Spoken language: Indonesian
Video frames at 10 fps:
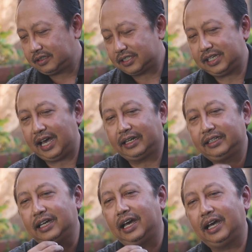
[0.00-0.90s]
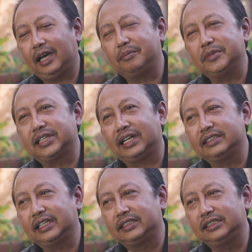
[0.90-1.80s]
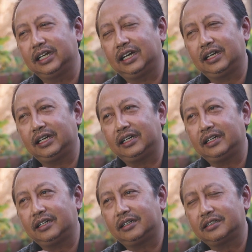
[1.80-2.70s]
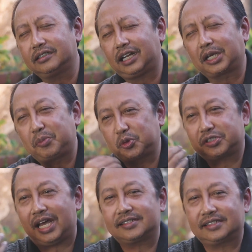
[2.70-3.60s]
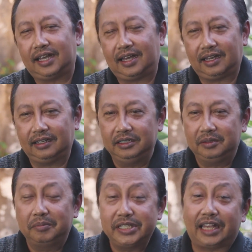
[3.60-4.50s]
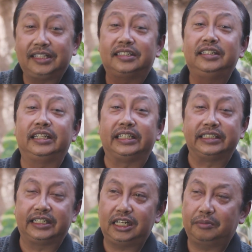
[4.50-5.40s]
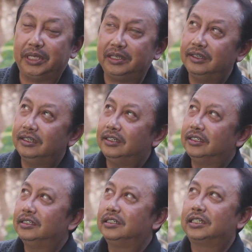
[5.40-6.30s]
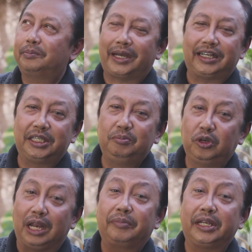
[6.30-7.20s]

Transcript: keseharian misalnya dia lagi putus asa menyanyi sendiri jadi lebih kepada hiburan